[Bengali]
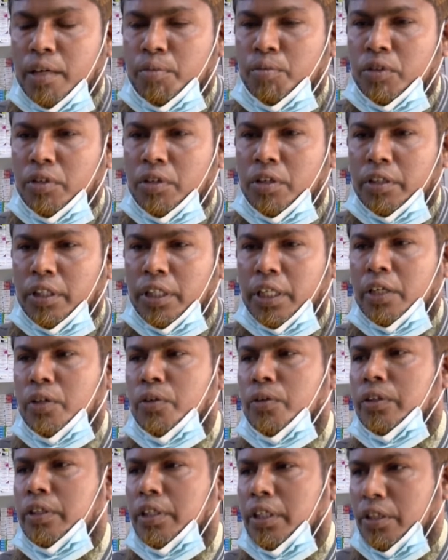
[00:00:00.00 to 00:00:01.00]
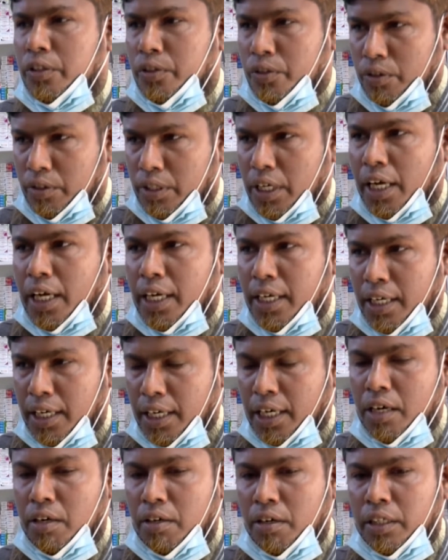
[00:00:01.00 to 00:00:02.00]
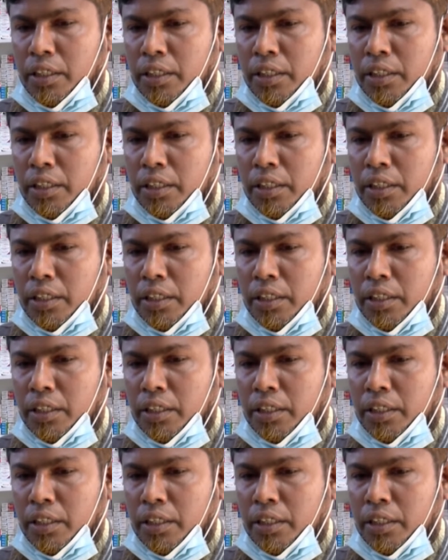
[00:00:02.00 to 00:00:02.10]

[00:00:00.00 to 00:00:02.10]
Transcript: গায়ের মূল্য থেকে অতিরিক্ত টাকা রাখা